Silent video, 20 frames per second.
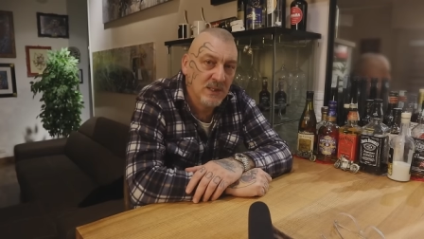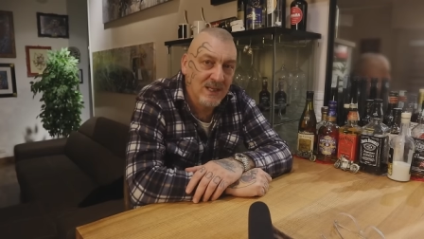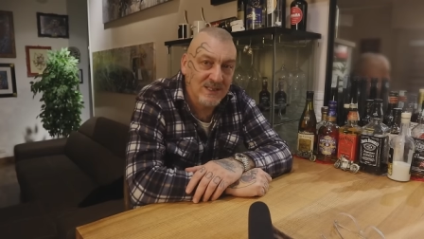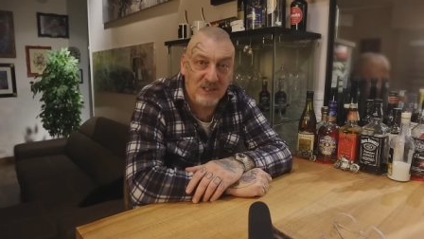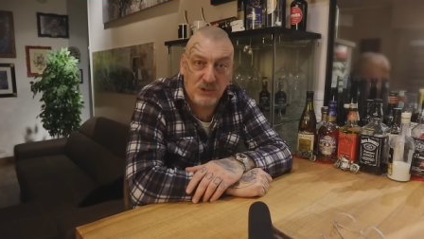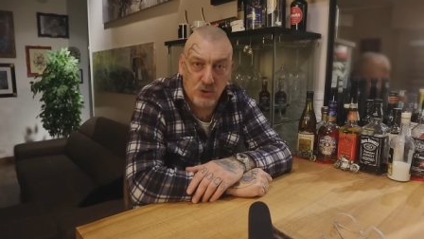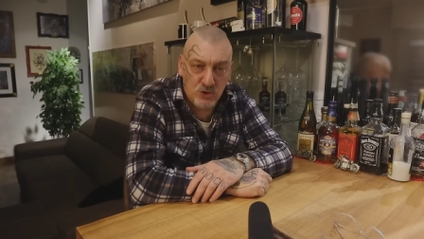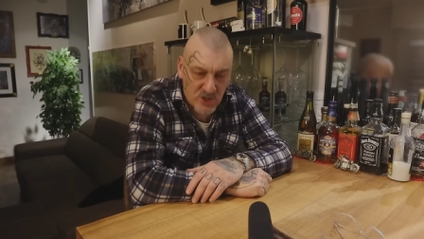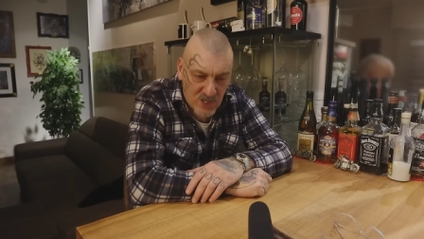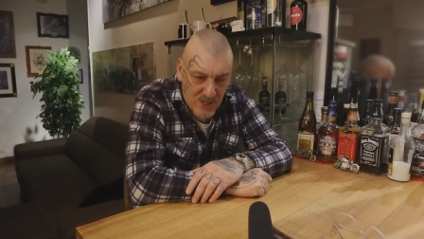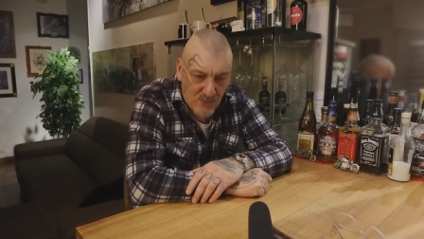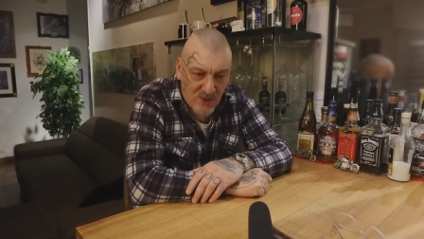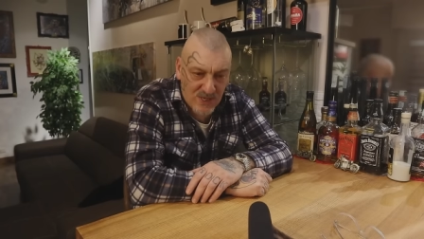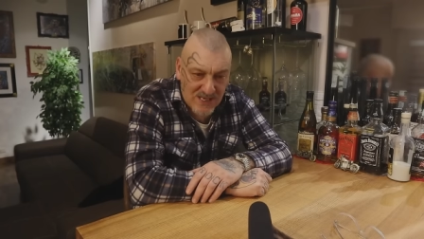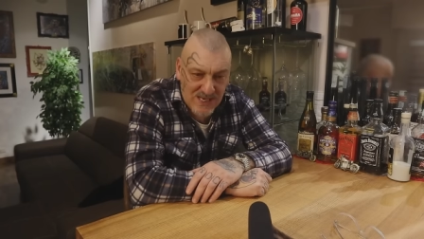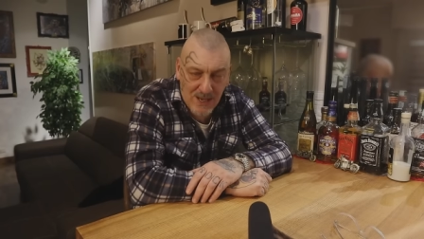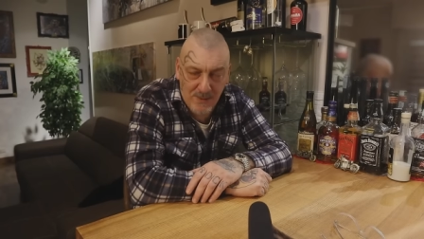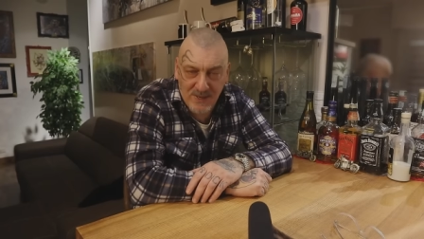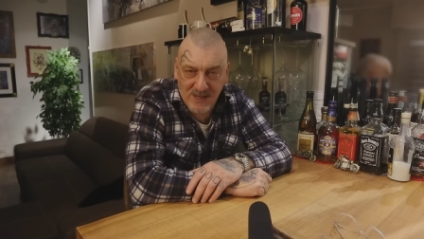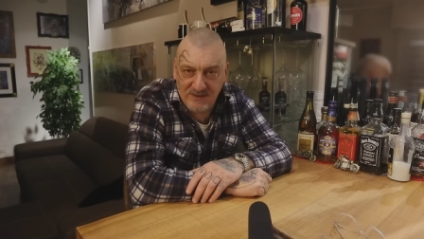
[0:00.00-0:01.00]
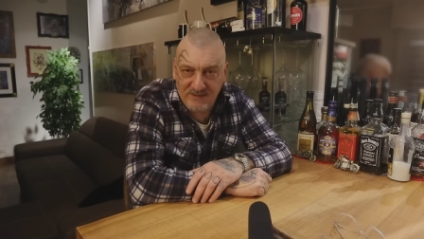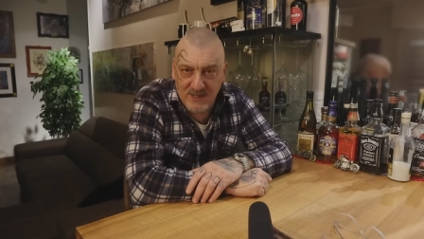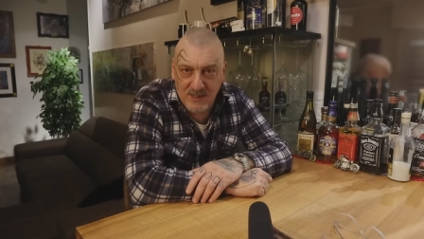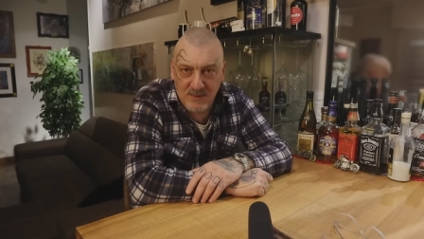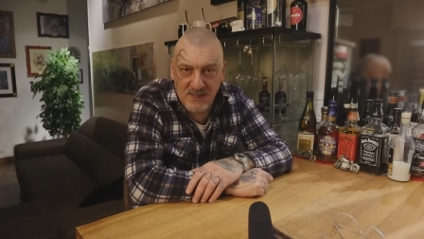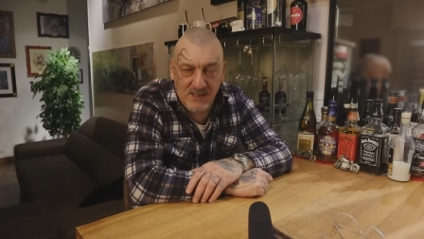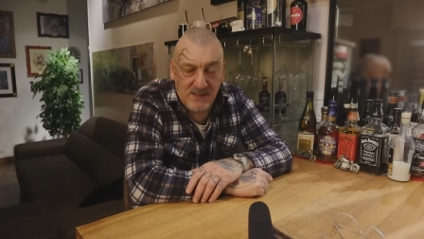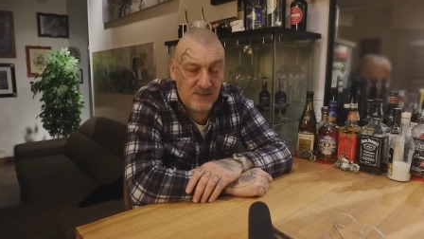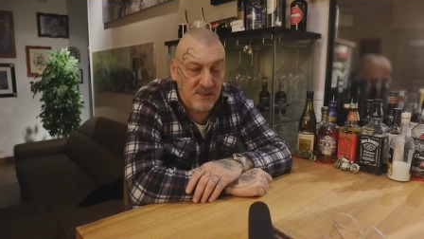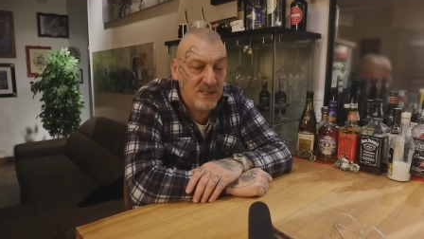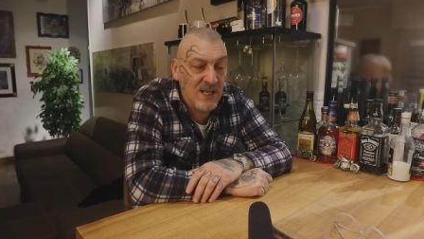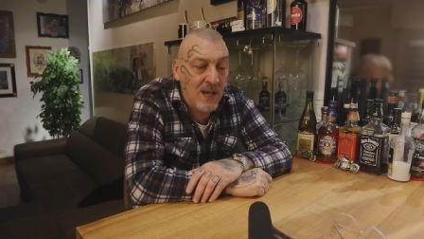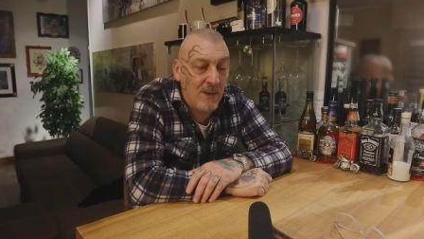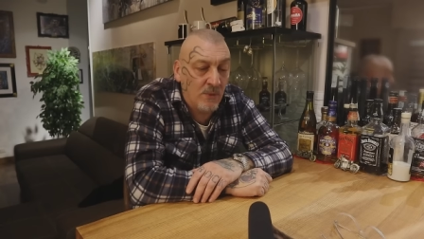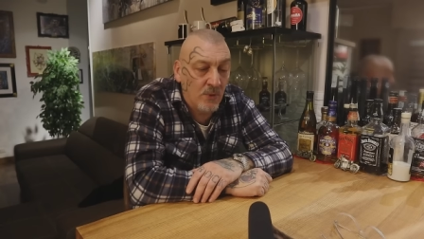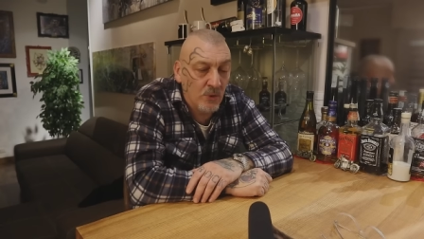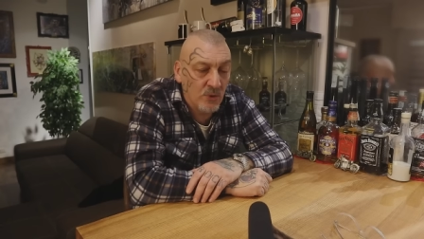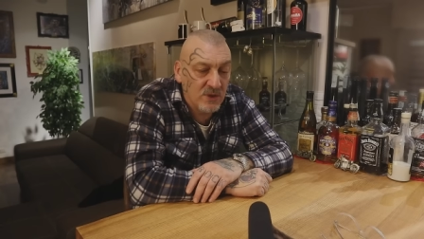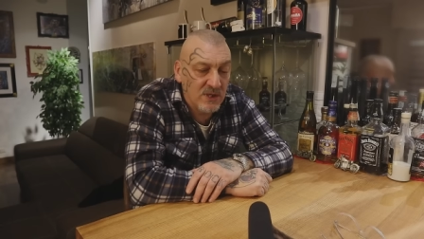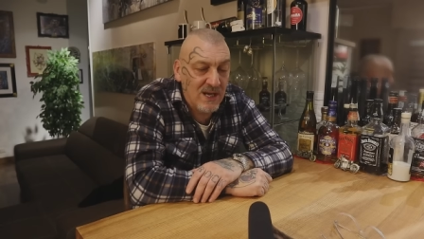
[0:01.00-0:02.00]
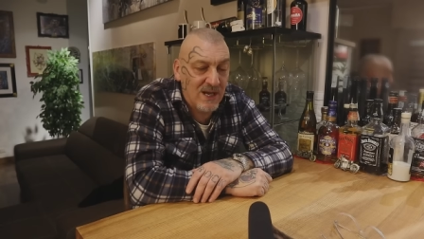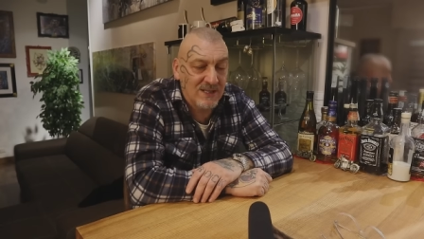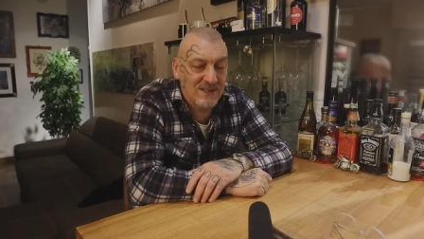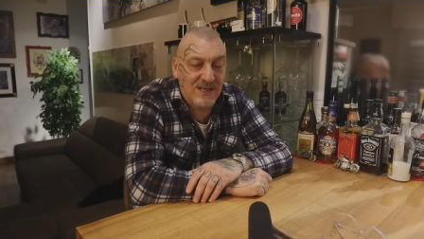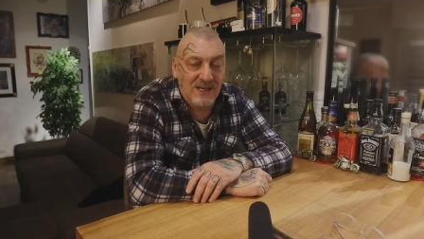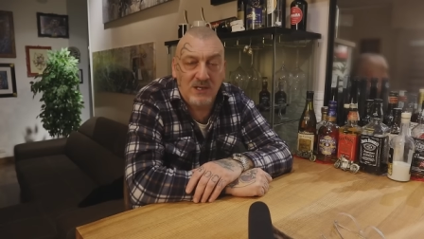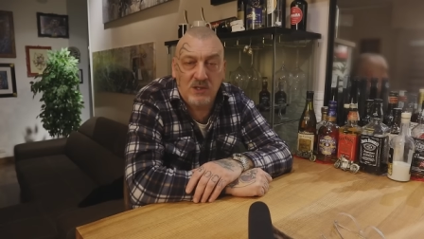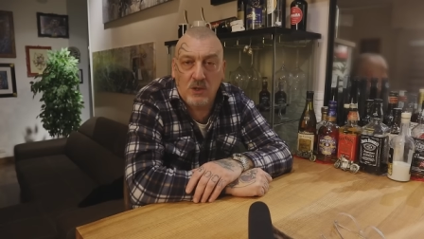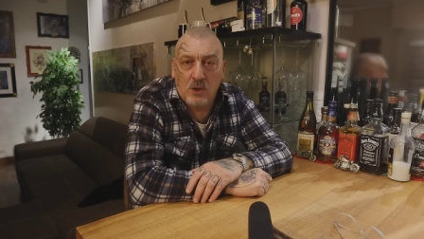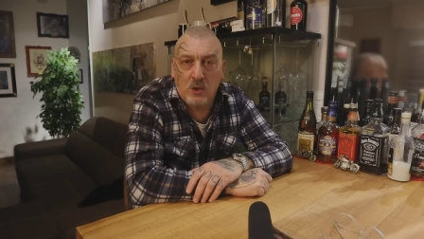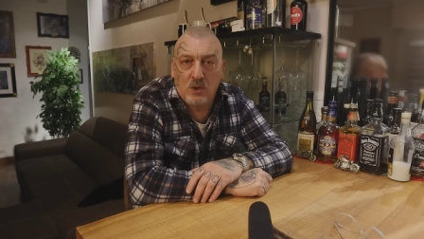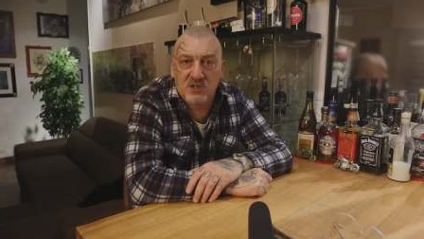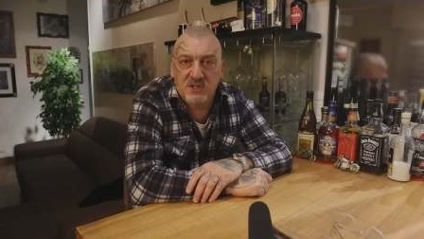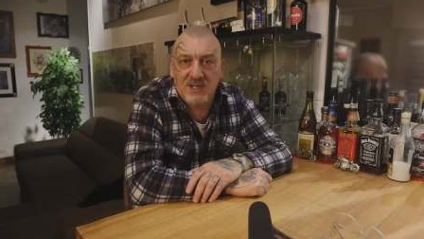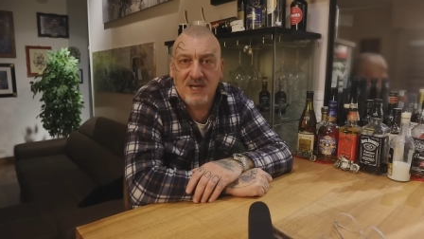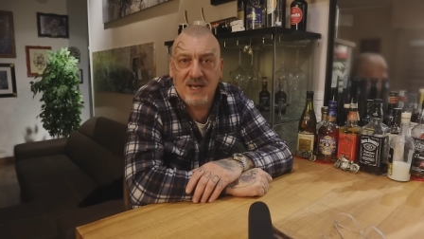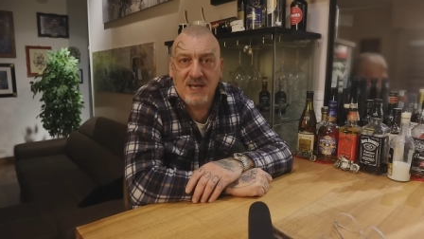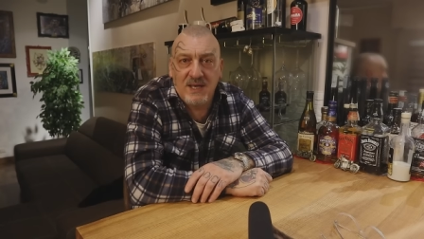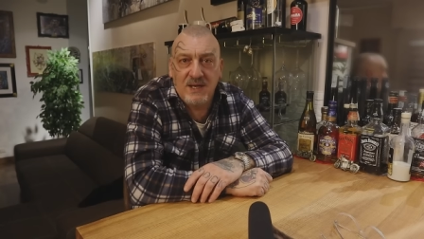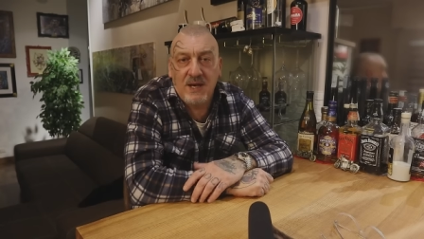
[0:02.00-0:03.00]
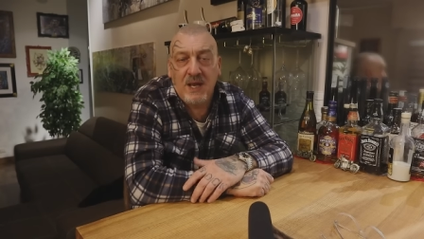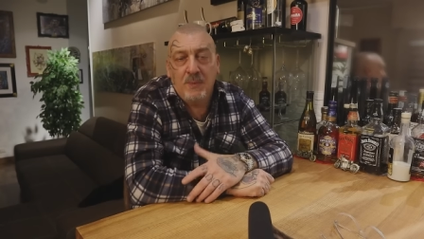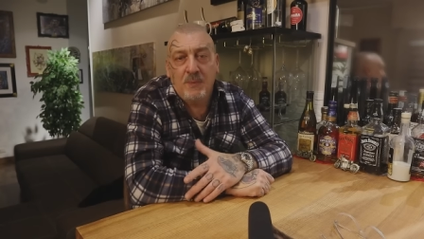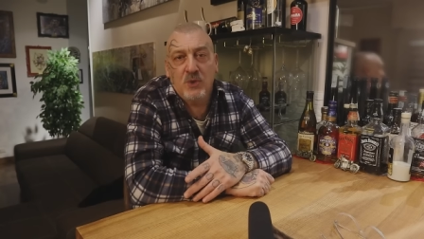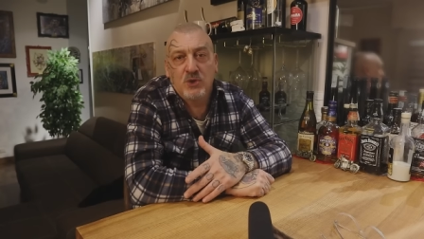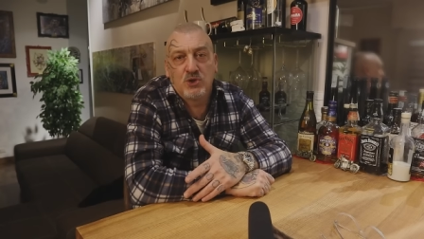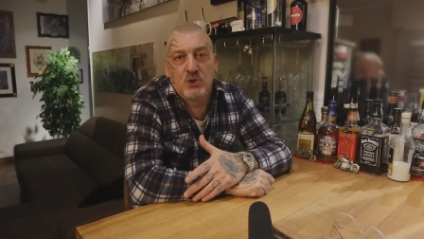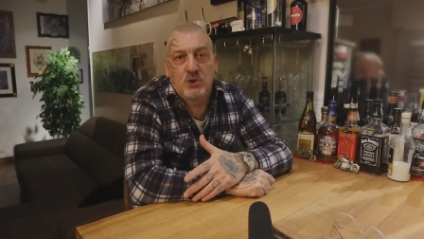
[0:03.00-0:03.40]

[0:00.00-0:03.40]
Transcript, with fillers: Adesso giriamo la camera veramente, diamo un'occhiata al coastline e poi